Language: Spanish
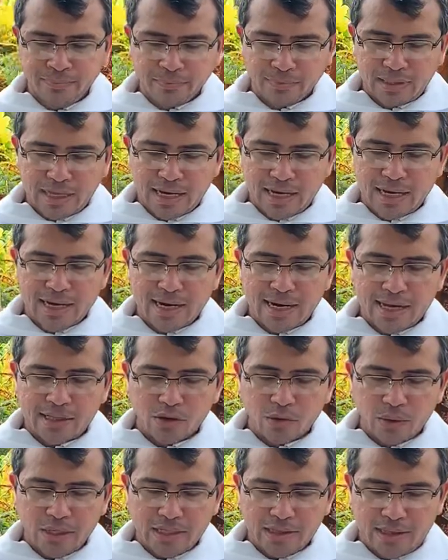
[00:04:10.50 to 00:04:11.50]
que es
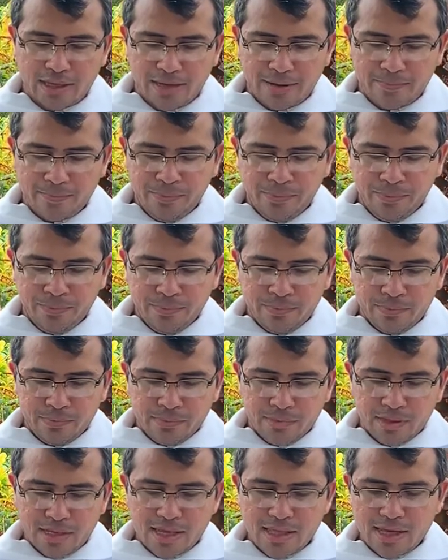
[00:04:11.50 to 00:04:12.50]
gratuita,
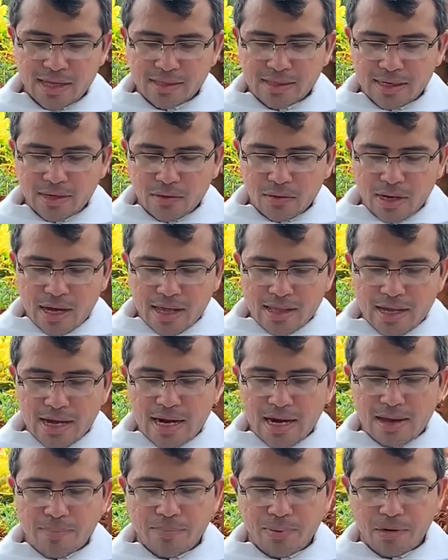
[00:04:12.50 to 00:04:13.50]
queda asegurada
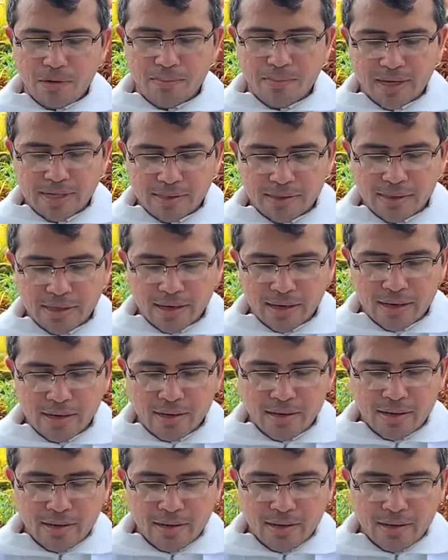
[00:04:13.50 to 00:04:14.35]
la promesa